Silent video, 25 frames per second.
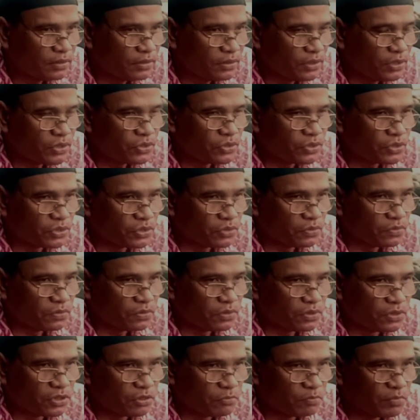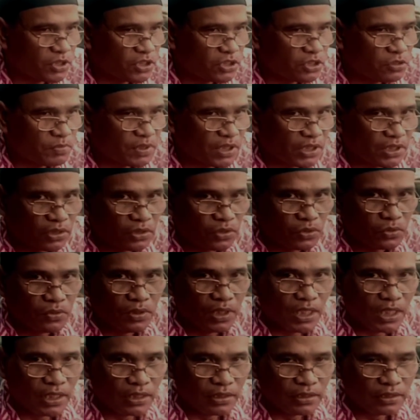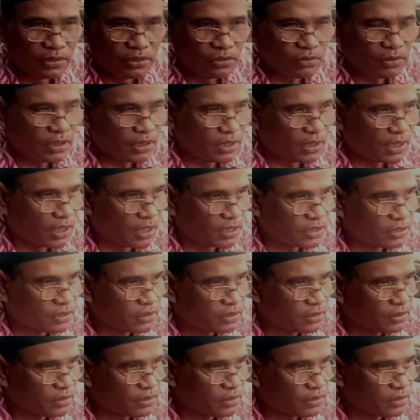Yesus disebut sebagai Tuhan, itu adalah